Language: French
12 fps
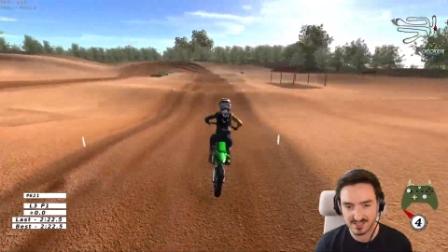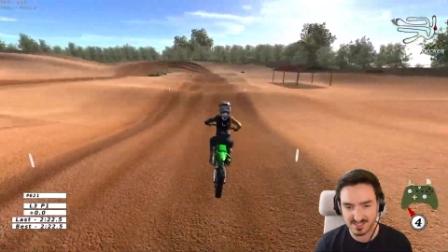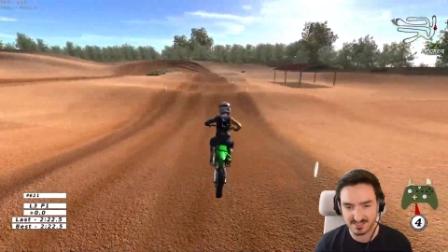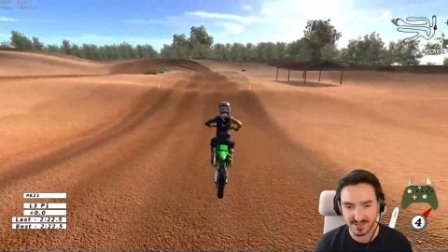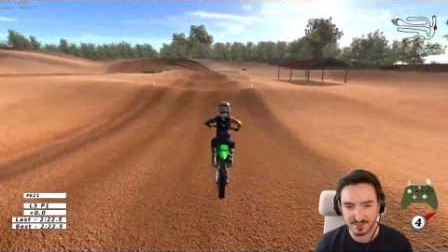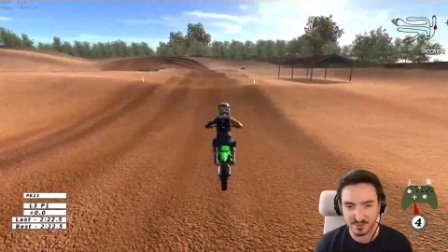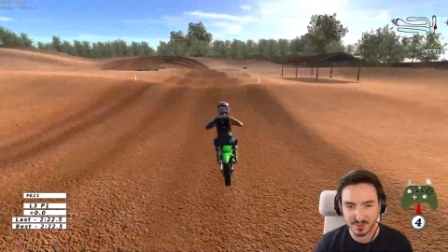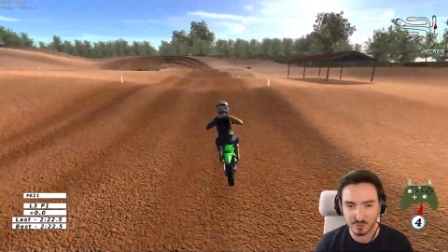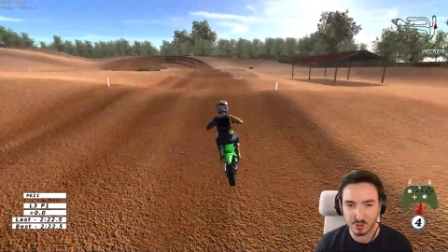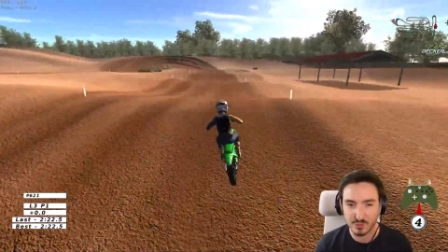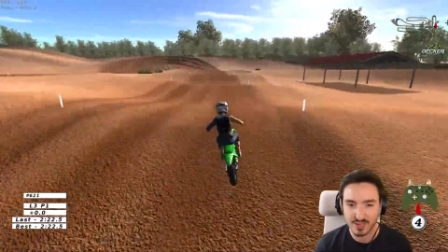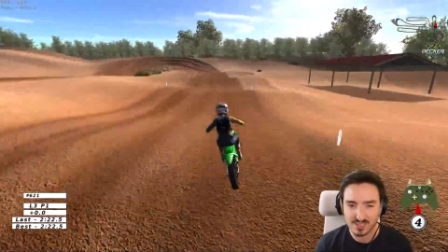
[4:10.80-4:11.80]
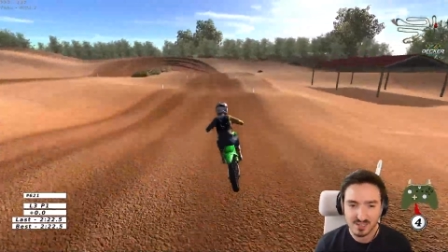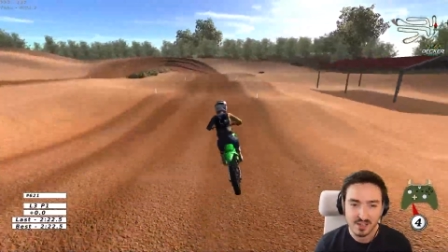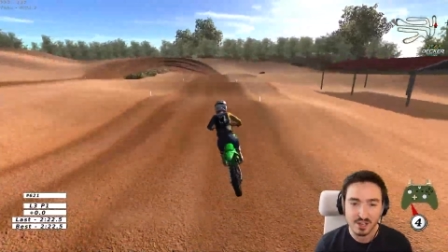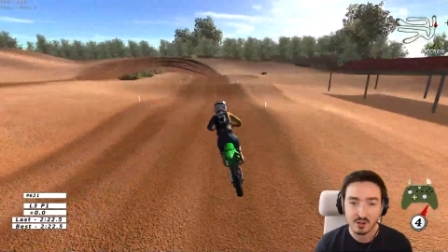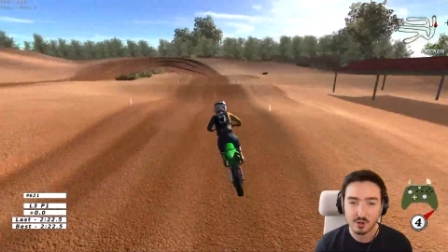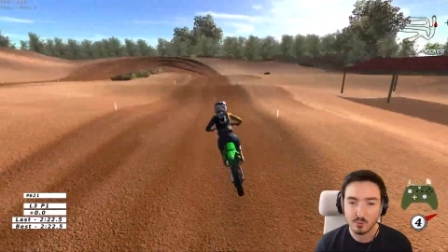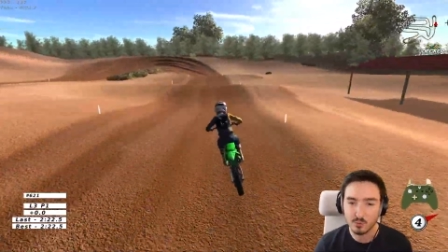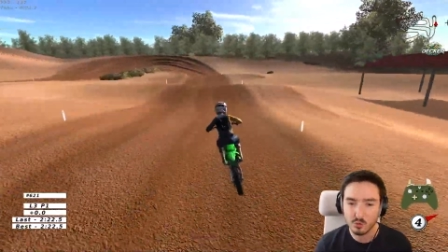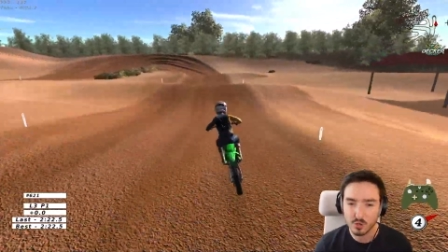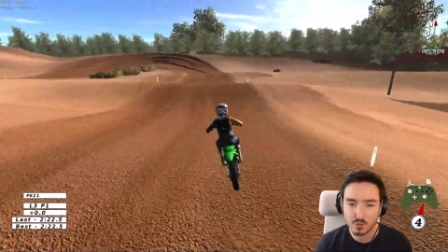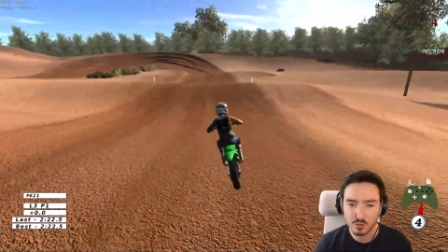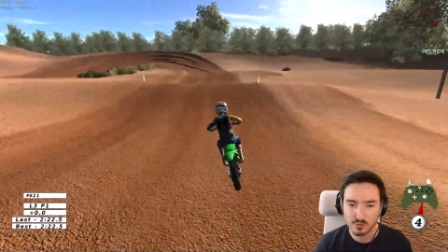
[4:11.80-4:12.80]
c'est vraiment vraiment complexe. Quand on vous
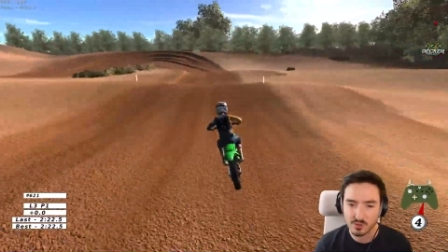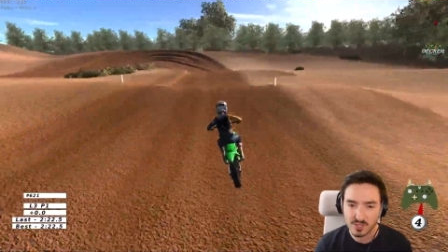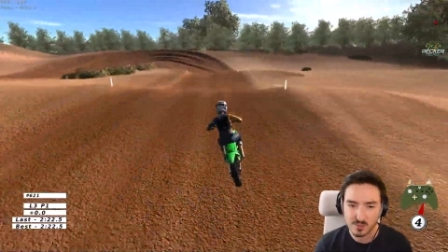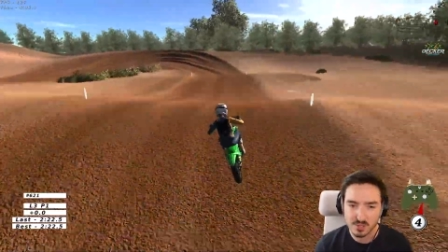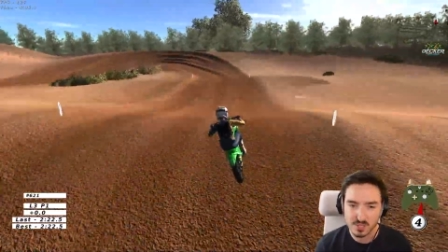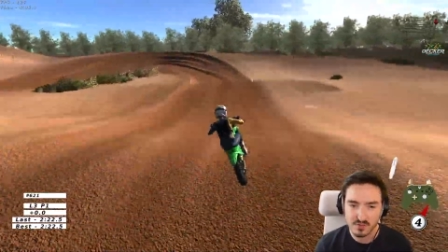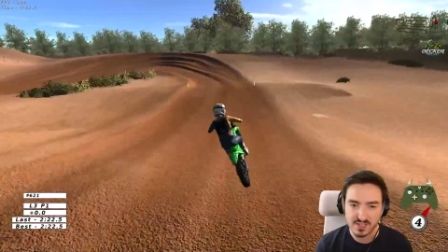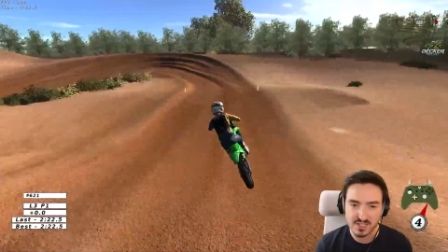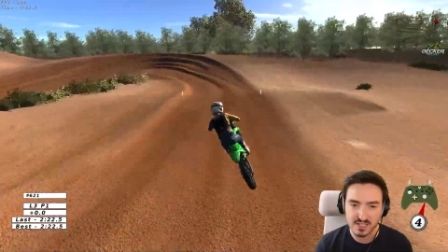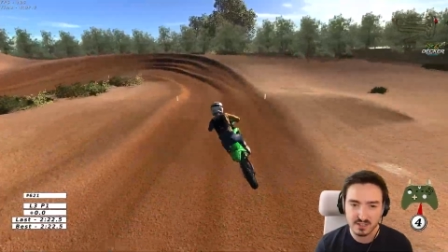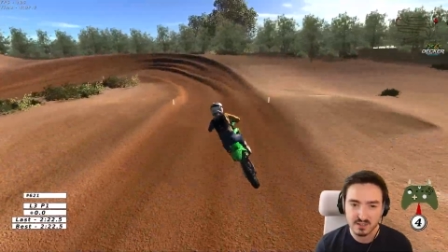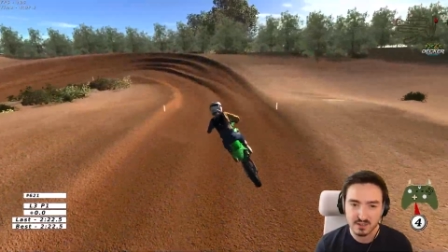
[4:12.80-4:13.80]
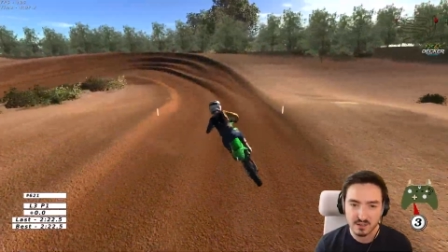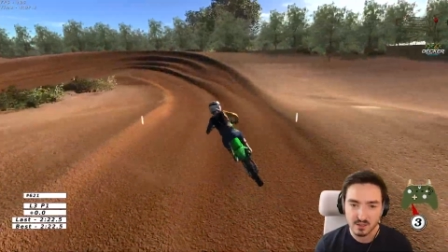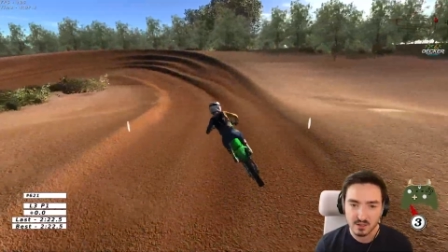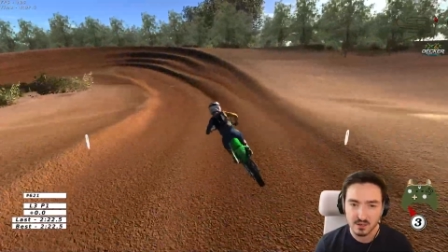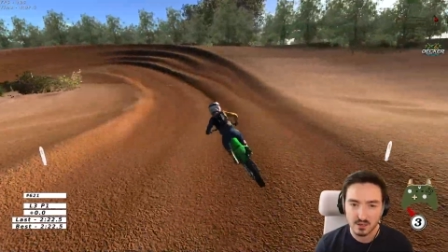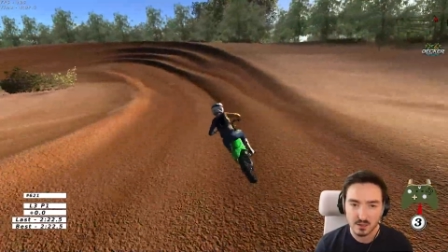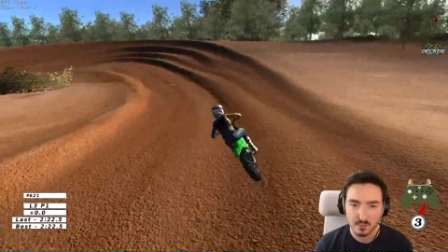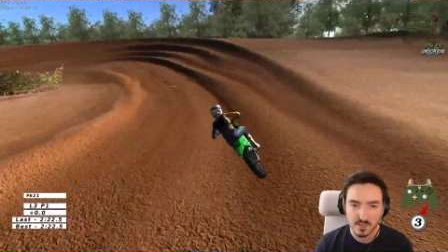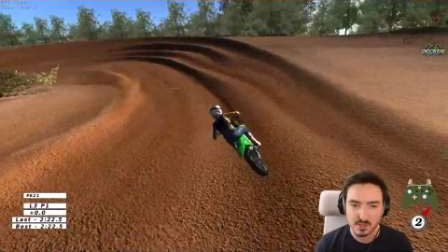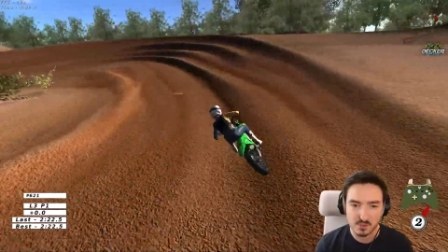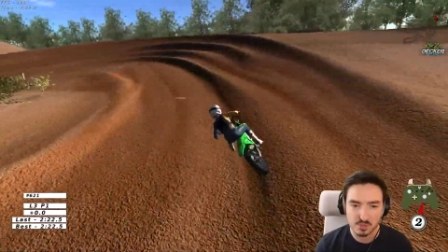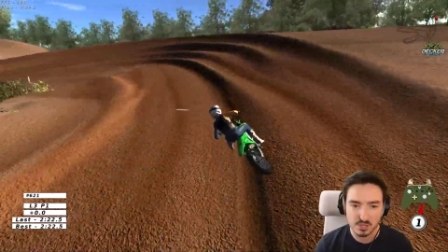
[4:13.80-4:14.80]
voit jouer, forcément c'est facile,
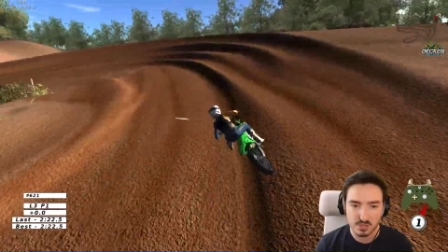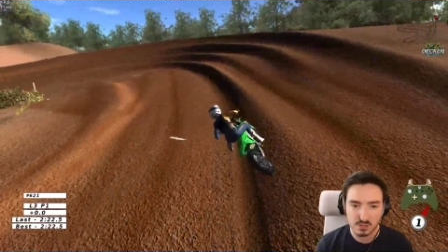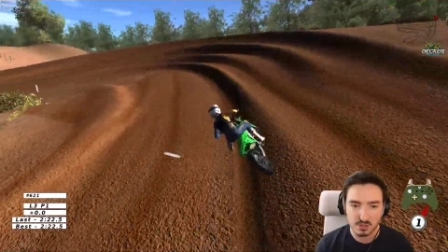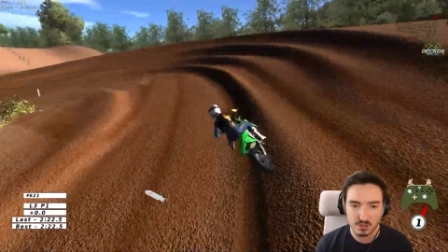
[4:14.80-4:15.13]
parce que j'ai